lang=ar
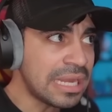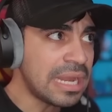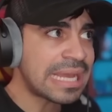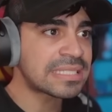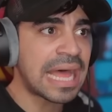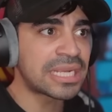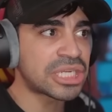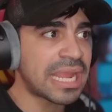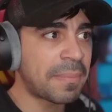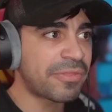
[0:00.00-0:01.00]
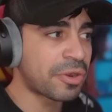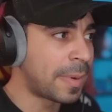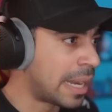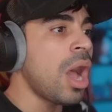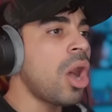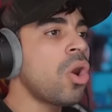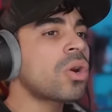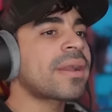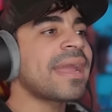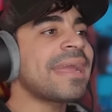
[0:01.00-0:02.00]
العصا شيء بضربه
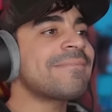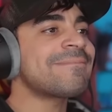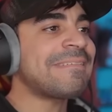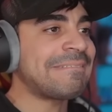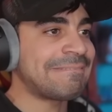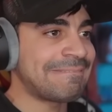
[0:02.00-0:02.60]
اوكي تعال